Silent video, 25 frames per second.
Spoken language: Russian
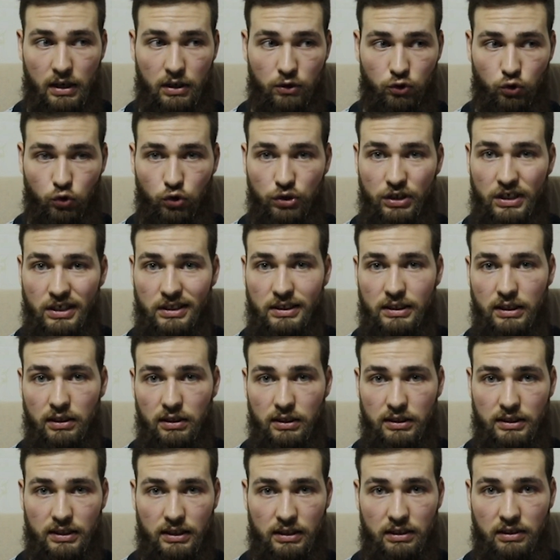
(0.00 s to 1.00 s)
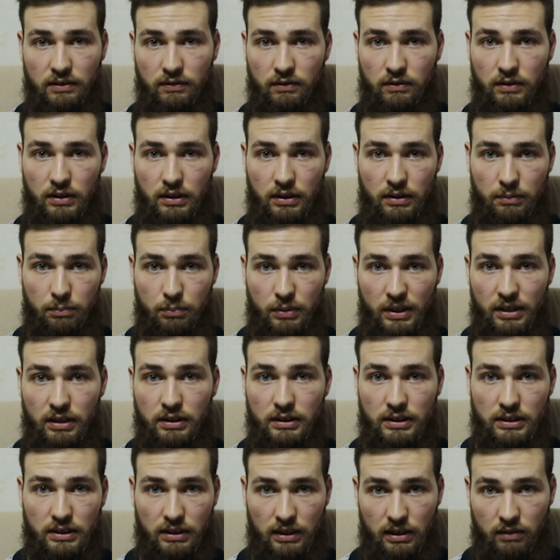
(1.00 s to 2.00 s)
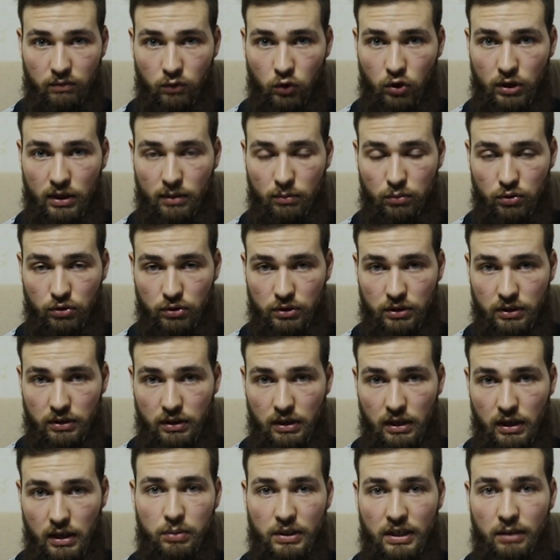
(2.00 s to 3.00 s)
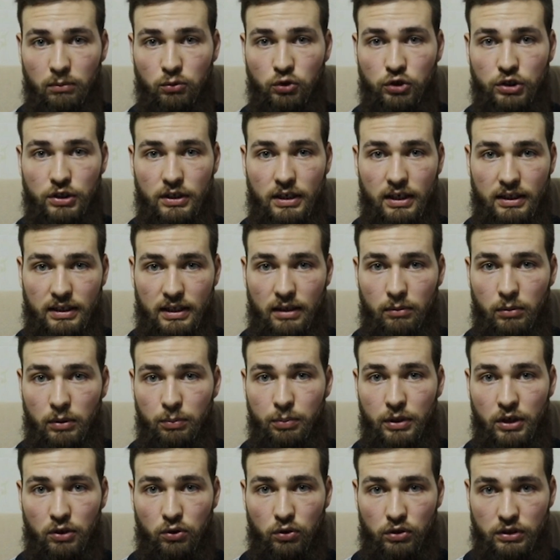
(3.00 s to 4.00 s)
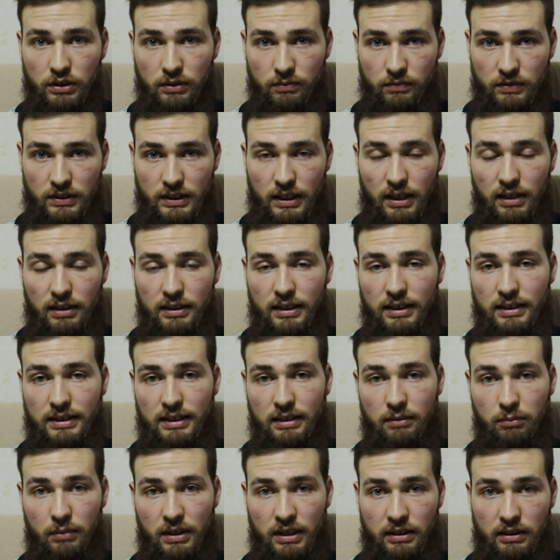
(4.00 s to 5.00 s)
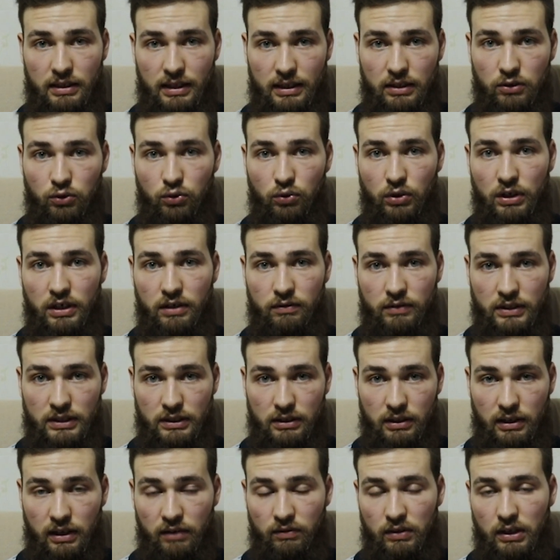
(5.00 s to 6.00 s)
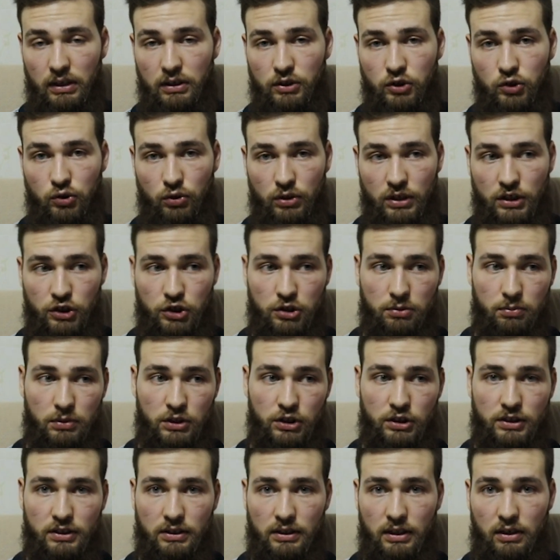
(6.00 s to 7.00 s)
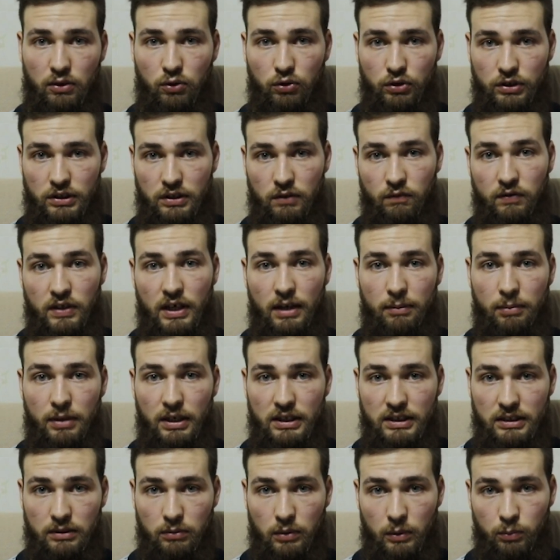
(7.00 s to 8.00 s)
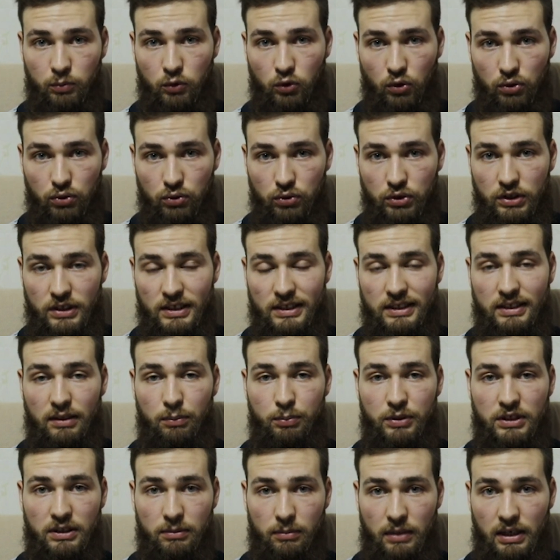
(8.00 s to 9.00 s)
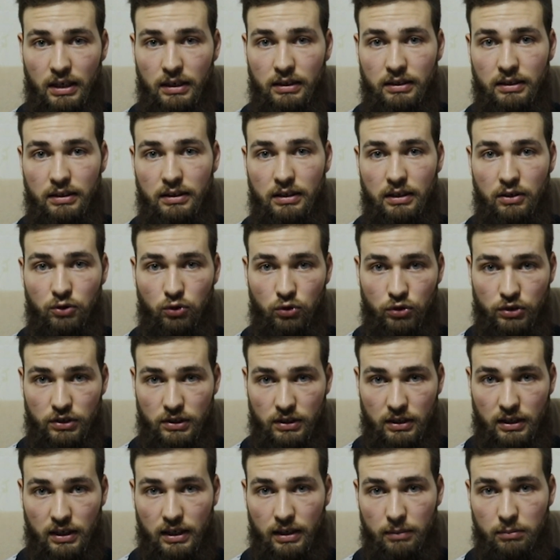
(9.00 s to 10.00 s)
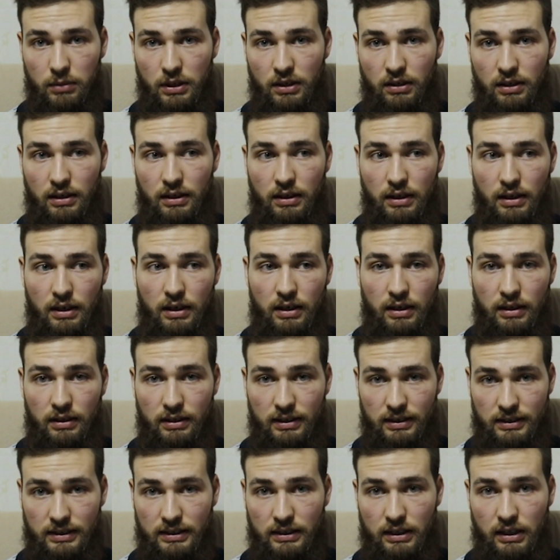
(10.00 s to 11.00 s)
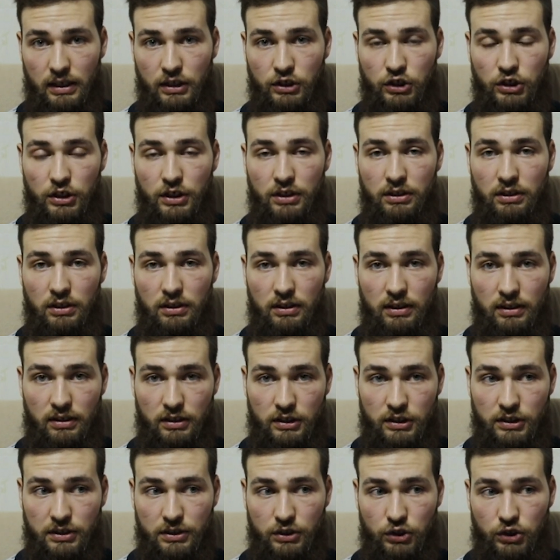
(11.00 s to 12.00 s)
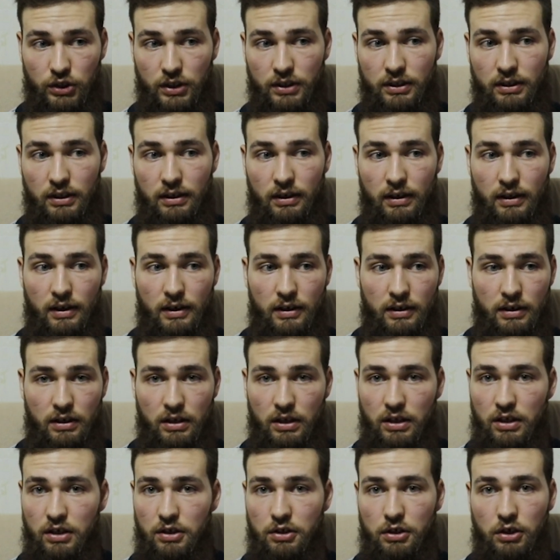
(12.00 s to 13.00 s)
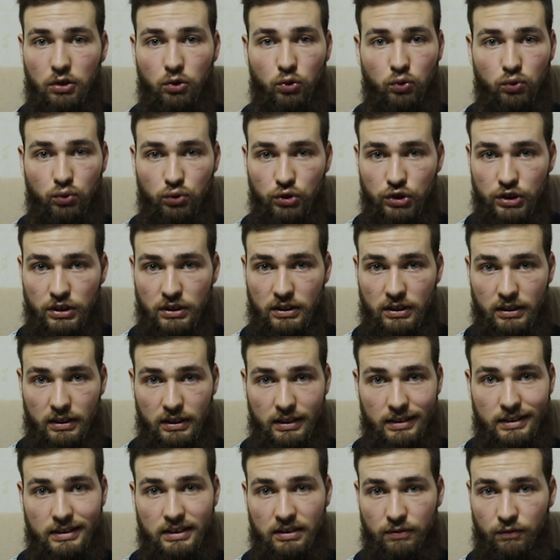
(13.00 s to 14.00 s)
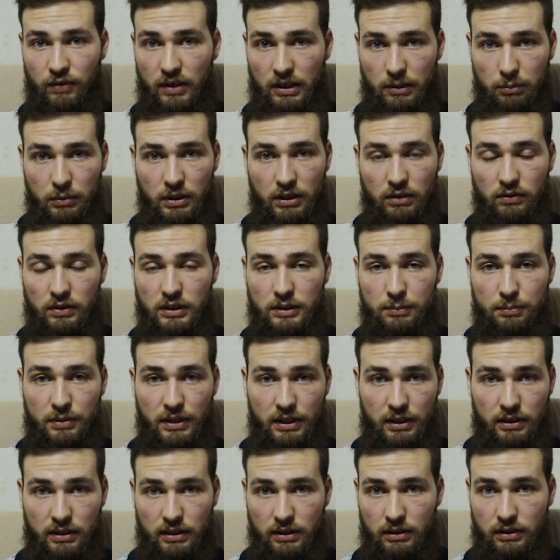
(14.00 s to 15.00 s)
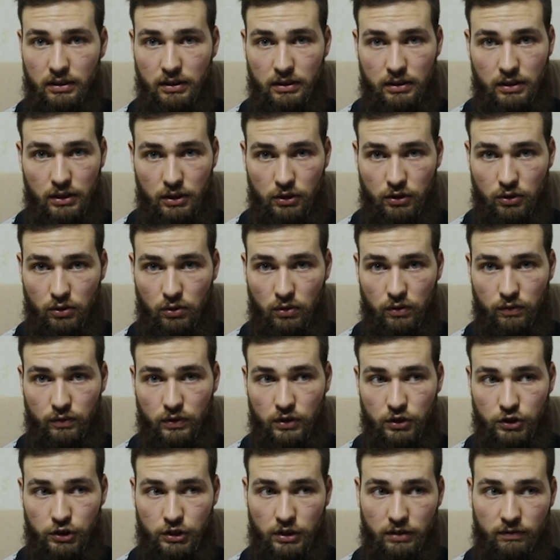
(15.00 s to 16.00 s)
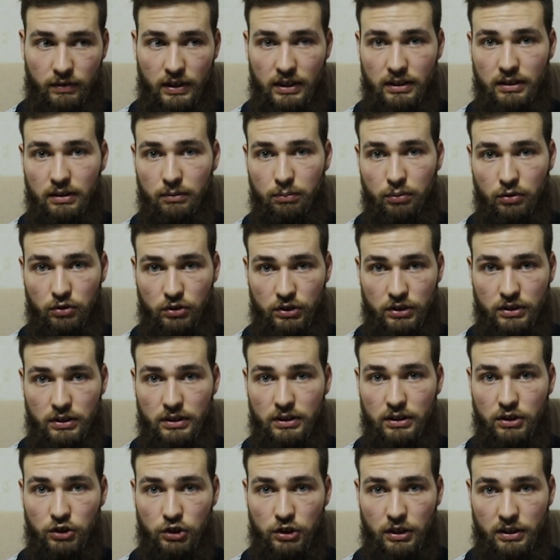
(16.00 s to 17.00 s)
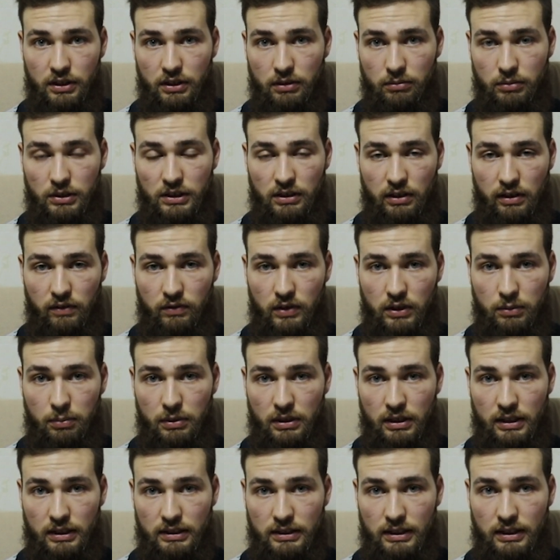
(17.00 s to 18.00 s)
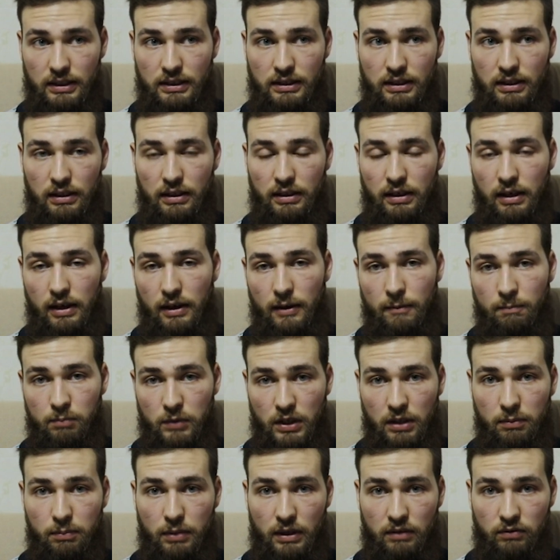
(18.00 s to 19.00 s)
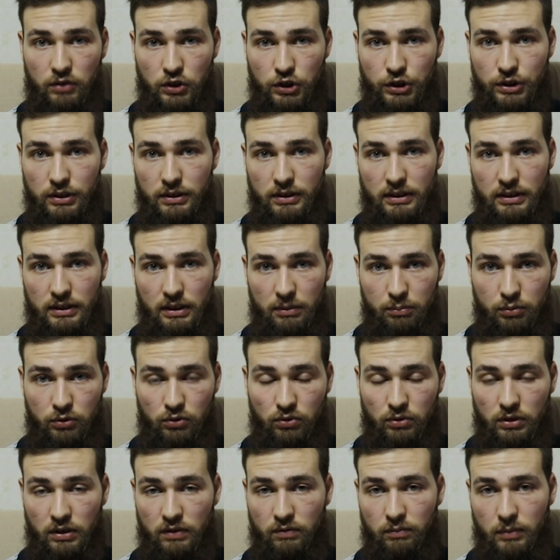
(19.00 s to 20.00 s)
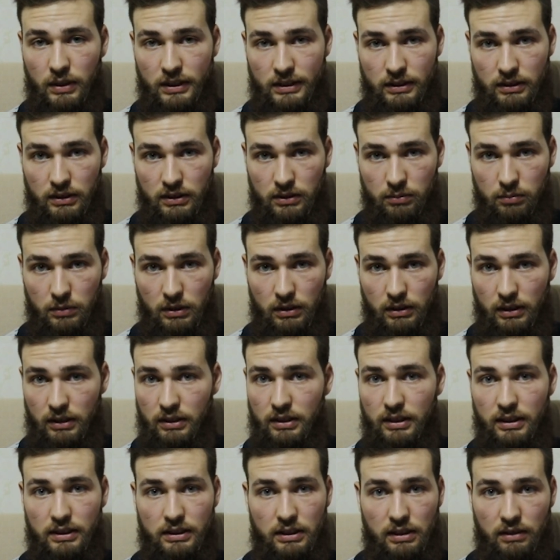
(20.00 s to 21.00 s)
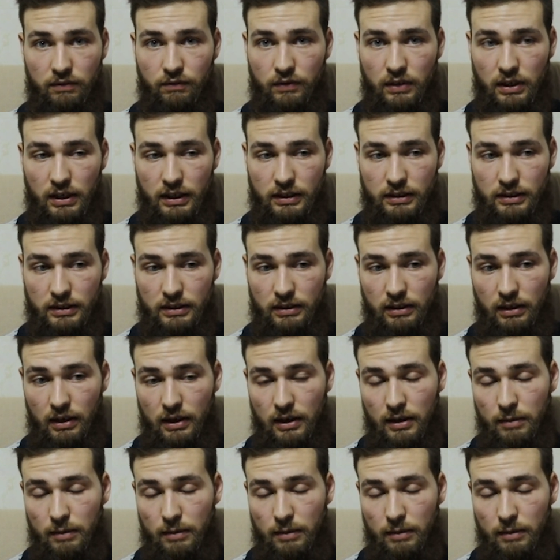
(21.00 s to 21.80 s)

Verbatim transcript: Но не делать этого перед силовой работой. Потому что когда мы приходим в зал, если мы отдохнули и восстановились, то наши мышцы находятся в необходимом тонусе с оптимальной длиной саркомера для сокращения и для растяжения и не нужно их деформировать перед этой тренировкой. Чревато просто снижением силовых показателей и повышенной степенью травматизма. Это если вкратце.